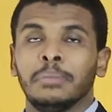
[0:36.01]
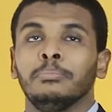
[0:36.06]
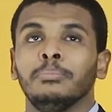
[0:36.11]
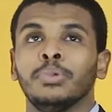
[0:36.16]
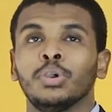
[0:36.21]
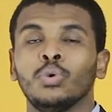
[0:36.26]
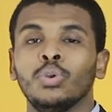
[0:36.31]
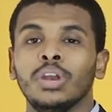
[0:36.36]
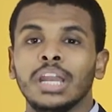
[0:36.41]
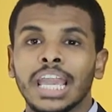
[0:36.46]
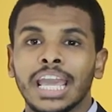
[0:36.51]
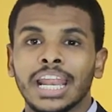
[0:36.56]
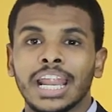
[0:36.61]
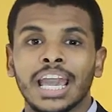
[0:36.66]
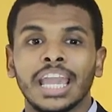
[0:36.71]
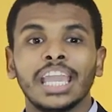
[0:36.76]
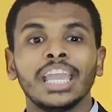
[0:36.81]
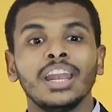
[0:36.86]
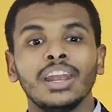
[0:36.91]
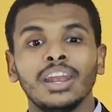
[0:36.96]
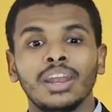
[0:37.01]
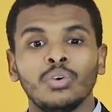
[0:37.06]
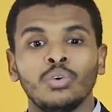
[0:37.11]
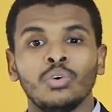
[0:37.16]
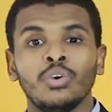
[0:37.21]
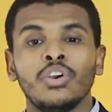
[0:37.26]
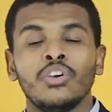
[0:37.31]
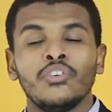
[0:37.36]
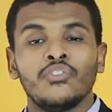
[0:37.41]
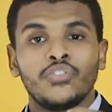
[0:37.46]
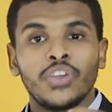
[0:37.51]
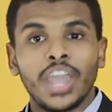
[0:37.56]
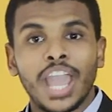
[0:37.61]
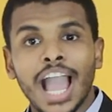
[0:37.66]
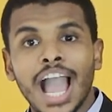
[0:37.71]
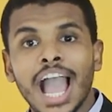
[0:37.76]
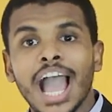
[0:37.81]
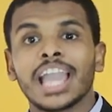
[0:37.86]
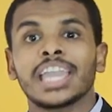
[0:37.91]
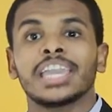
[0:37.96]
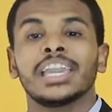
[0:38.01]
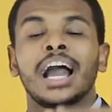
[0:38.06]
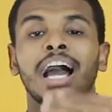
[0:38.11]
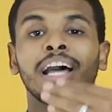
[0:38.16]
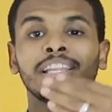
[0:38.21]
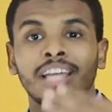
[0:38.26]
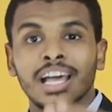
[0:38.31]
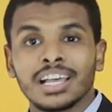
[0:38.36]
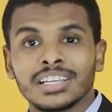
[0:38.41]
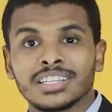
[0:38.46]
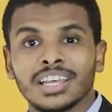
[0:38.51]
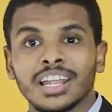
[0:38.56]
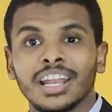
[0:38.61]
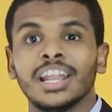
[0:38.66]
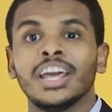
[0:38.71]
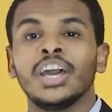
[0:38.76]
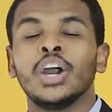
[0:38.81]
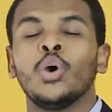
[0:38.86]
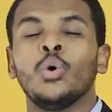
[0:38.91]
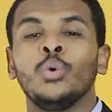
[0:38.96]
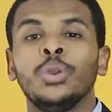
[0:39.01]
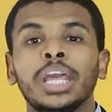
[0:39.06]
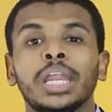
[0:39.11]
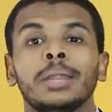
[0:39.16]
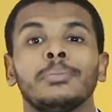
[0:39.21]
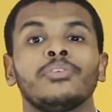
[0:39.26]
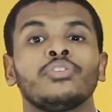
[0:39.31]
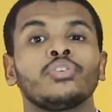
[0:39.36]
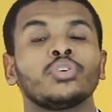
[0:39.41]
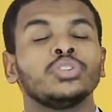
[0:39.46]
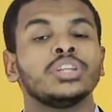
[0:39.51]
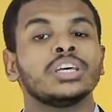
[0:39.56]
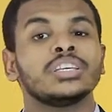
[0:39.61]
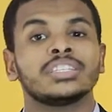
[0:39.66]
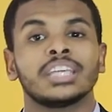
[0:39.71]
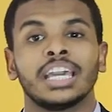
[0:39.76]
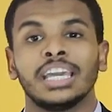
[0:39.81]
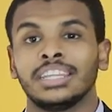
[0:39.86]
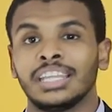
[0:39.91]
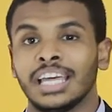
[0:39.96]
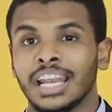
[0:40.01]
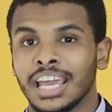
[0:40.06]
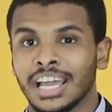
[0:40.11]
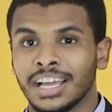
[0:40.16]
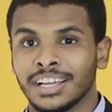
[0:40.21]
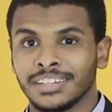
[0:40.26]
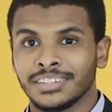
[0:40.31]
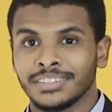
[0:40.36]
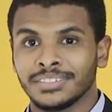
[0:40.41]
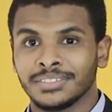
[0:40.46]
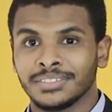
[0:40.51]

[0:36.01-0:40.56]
بيقول لنا انه في حاجه هتحصل ونحن المفروض نستعد لها